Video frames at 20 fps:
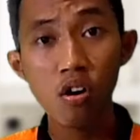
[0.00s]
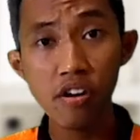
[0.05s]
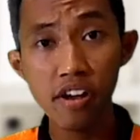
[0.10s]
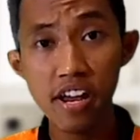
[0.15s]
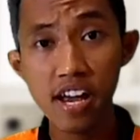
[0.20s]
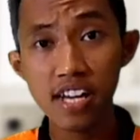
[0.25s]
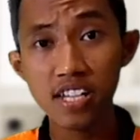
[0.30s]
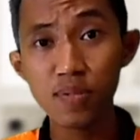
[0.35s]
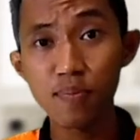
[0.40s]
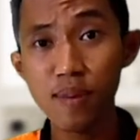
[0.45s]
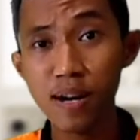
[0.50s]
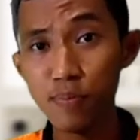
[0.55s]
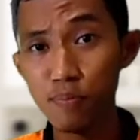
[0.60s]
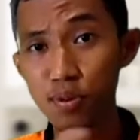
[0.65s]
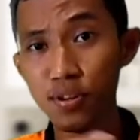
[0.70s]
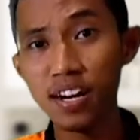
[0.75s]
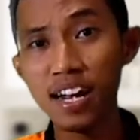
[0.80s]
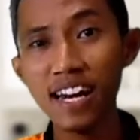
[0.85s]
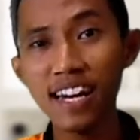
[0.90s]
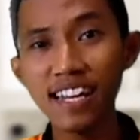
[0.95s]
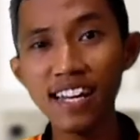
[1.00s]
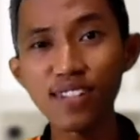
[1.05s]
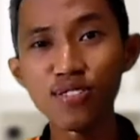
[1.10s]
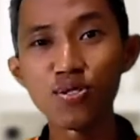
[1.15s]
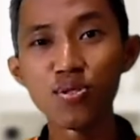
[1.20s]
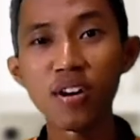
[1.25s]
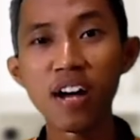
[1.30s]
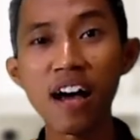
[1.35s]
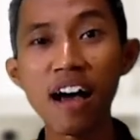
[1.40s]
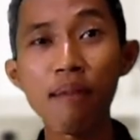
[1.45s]
Oh iya, smartphone kalian
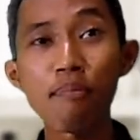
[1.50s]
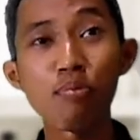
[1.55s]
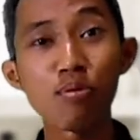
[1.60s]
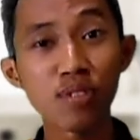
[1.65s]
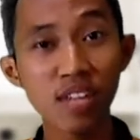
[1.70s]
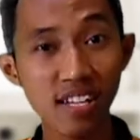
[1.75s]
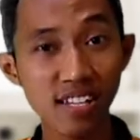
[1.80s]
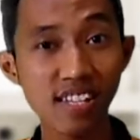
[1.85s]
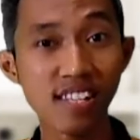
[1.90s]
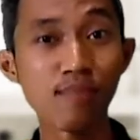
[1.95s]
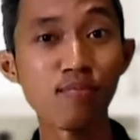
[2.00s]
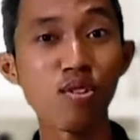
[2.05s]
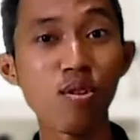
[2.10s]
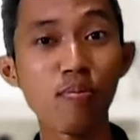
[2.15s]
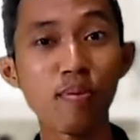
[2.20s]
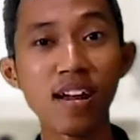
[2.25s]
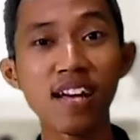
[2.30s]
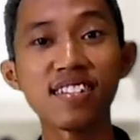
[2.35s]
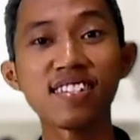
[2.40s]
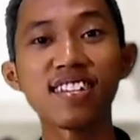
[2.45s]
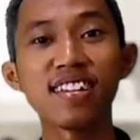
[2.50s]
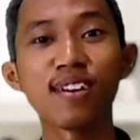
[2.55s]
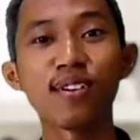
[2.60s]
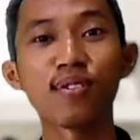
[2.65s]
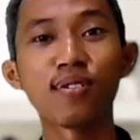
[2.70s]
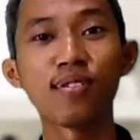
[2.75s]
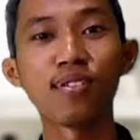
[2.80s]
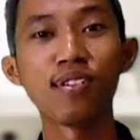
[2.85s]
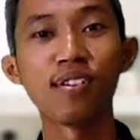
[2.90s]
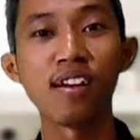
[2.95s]
juga punya sistem operasi
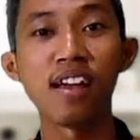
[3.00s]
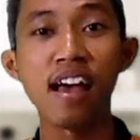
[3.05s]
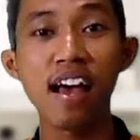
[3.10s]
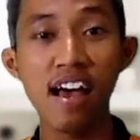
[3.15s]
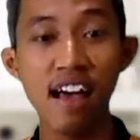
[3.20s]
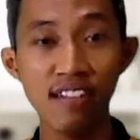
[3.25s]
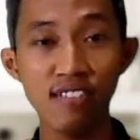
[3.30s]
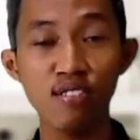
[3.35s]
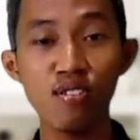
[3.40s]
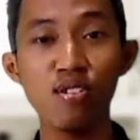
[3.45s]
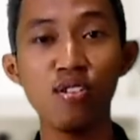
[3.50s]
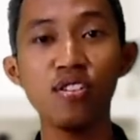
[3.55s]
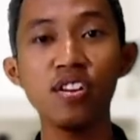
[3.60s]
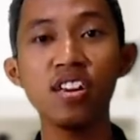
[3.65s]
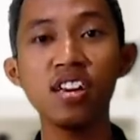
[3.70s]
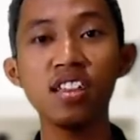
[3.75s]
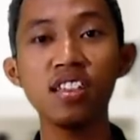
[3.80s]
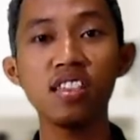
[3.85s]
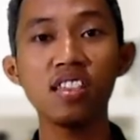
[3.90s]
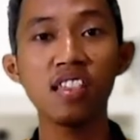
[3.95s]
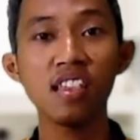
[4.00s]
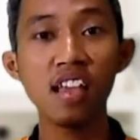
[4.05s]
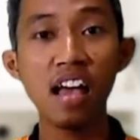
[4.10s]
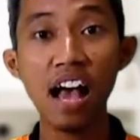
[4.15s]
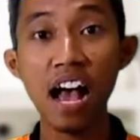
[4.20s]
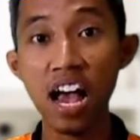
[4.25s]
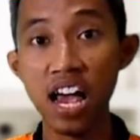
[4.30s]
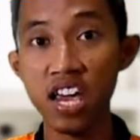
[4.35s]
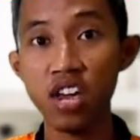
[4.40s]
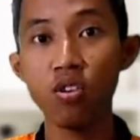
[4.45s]
loh. Android,
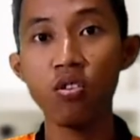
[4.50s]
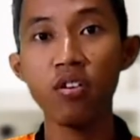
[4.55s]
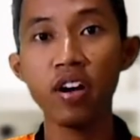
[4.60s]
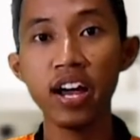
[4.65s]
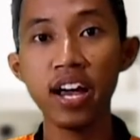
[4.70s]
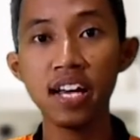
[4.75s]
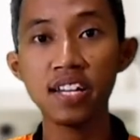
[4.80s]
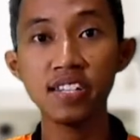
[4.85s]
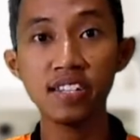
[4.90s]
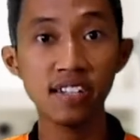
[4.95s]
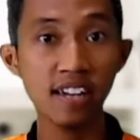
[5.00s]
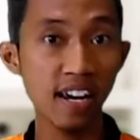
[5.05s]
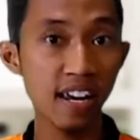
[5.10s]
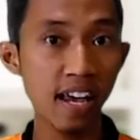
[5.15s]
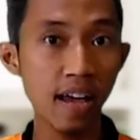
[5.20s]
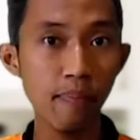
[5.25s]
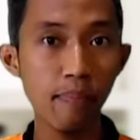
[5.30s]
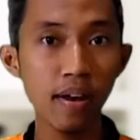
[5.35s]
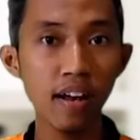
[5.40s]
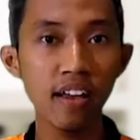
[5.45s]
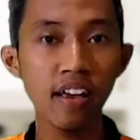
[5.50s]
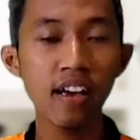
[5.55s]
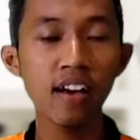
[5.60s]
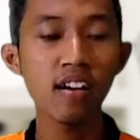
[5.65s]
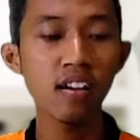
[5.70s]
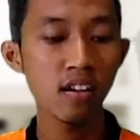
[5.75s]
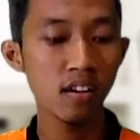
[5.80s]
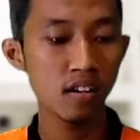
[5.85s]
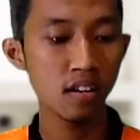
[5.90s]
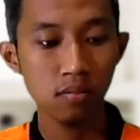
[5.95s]
iOS dari Apple
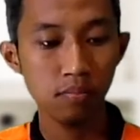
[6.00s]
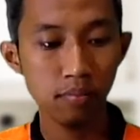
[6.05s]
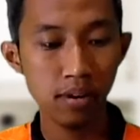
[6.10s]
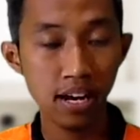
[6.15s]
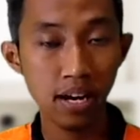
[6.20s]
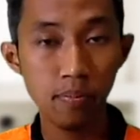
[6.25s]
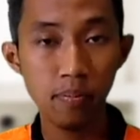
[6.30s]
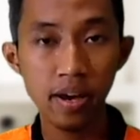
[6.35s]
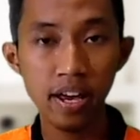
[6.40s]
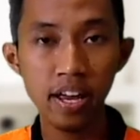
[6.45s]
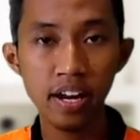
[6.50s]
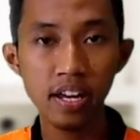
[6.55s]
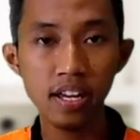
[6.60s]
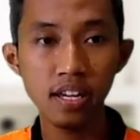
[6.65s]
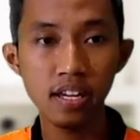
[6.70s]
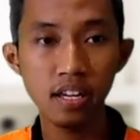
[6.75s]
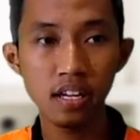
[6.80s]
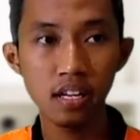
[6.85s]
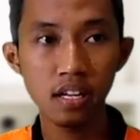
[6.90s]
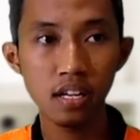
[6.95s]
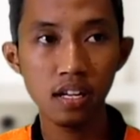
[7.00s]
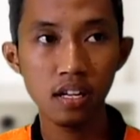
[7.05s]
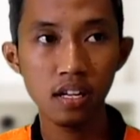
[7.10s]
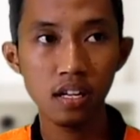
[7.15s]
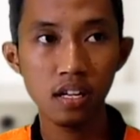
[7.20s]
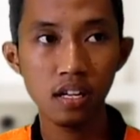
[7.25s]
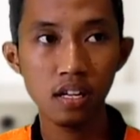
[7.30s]
ya, BlackBerry,